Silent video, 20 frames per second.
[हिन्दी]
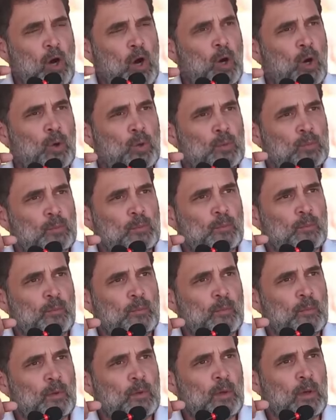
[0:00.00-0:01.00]
को
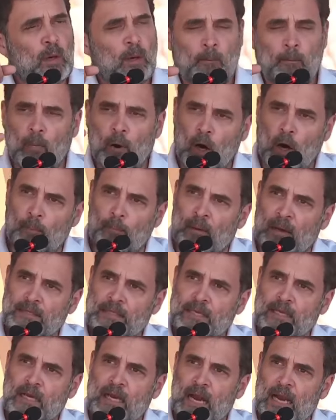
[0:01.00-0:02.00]

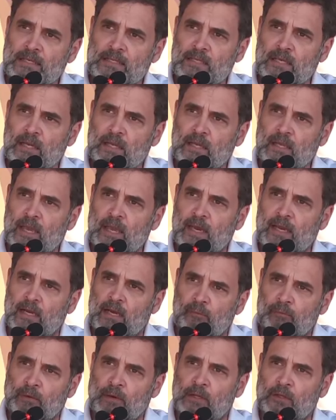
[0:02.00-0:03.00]
मोहब्बत ही काट सकती है
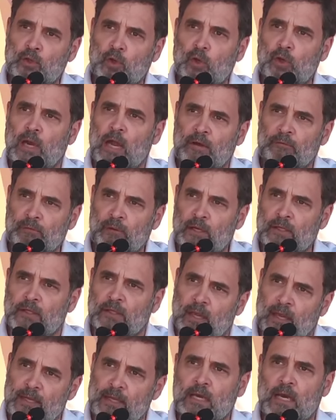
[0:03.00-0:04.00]
नफरत को नफरत
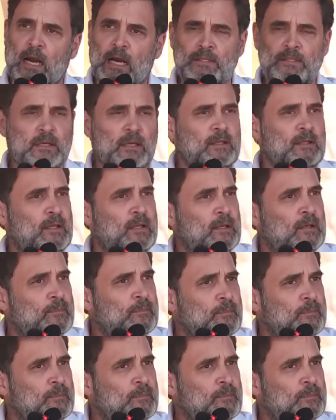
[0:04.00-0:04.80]
नहीं काट सकती